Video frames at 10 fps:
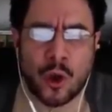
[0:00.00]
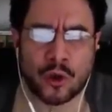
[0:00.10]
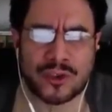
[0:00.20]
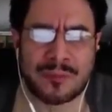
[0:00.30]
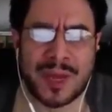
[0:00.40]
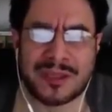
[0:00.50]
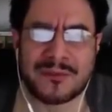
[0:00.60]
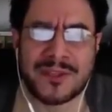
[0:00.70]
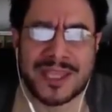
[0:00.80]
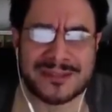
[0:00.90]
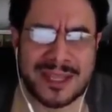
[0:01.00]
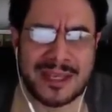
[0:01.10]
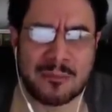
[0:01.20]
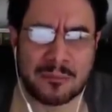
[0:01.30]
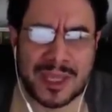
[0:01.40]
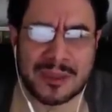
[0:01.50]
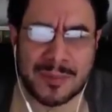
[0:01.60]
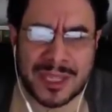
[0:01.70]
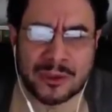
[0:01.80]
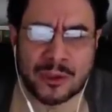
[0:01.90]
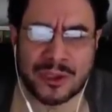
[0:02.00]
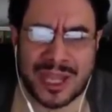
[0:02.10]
o se manifieste el impedimento